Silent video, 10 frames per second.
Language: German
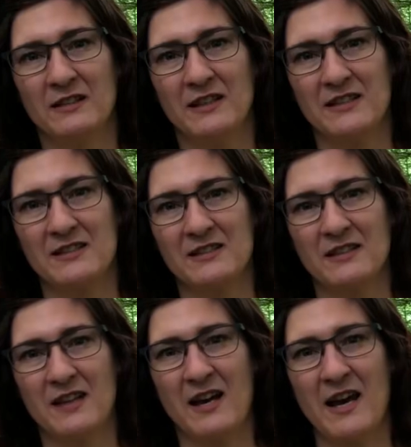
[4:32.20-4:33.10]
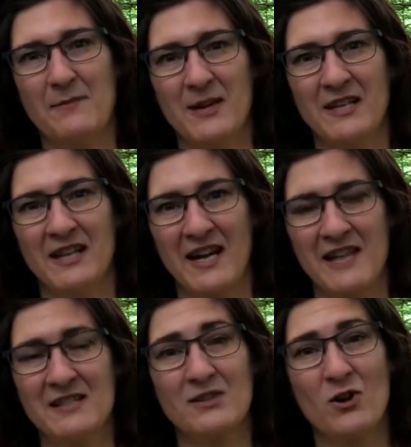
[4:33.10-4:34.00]
dass einmal der
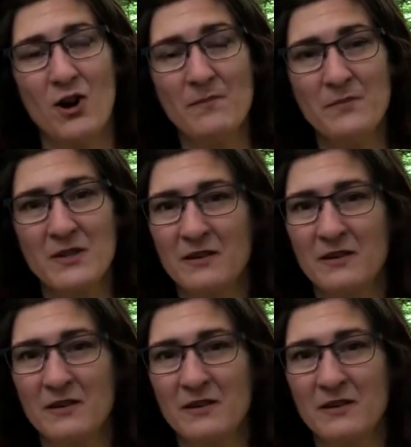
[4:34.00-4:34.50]
Geist kommt,